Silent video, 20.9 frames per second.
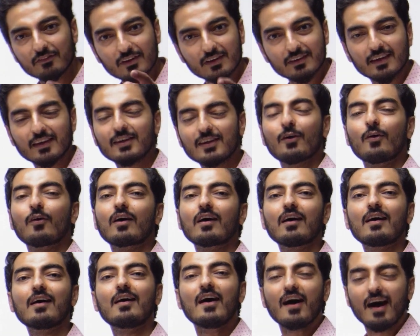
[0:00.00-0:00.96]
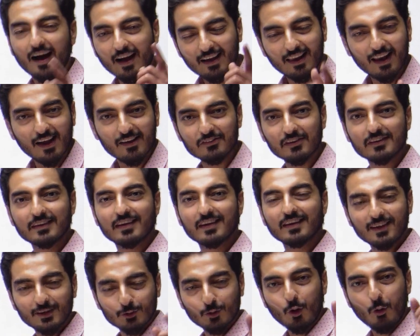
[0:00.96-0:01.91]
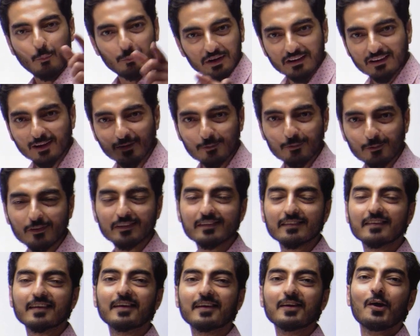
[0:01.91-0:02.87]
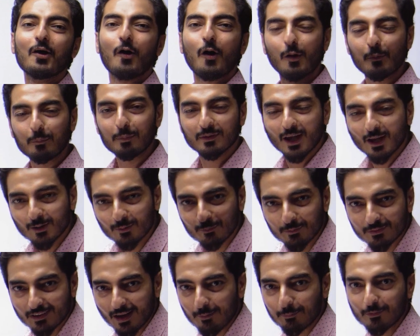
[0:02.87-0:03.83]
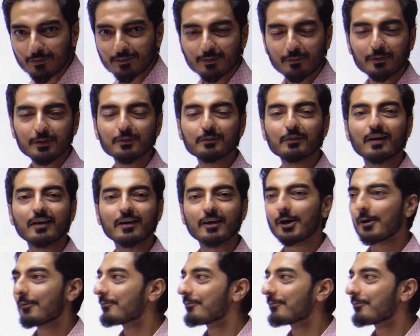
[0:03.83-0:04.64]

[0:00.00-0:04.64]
दे दिया होगा अगर आंसर दे दिया तो कमेंट कर दो जल्दी से और बता दो मुझे आपको समझ में आ गया